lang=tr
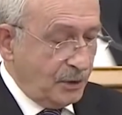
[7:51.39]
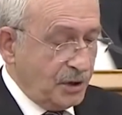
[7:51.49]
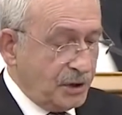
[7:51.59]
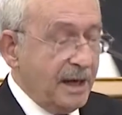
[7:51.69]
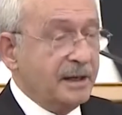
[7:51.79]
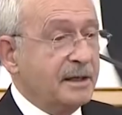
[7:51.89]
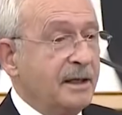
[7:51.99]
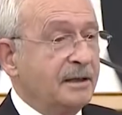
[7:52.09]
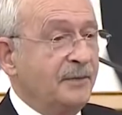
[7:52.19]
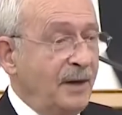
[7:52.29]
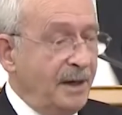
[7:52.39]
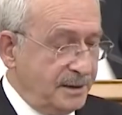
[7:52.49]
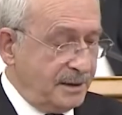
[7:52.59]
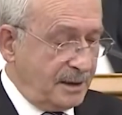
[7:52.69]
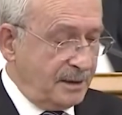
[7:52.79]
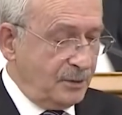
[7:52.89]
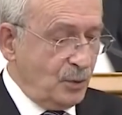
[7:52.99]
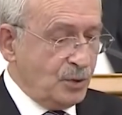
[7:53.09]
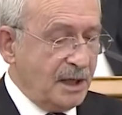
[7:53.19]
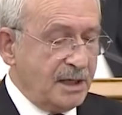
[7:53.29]
Ticari kredi faizleri
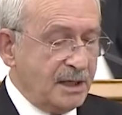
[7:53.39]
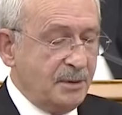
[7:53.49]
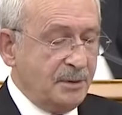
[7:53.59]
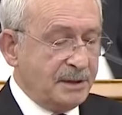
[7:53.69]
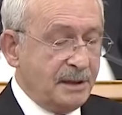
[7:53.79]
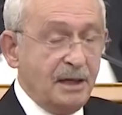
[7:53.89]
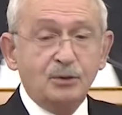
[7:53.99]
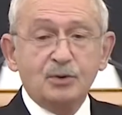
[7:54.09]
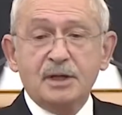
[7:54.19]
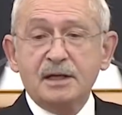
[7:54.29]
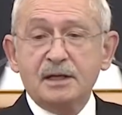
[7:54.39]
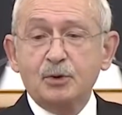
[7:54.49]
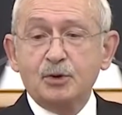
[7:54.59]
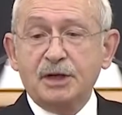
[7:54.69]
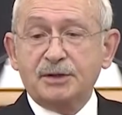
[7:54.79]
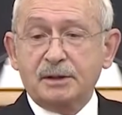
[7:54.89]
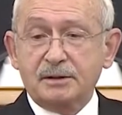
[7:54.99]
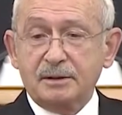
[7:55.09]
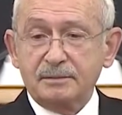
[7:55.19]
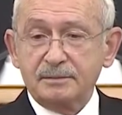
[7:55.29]
yüzde yirmi birden yüzde yirmi üçe
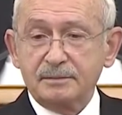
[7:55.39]
çıktı.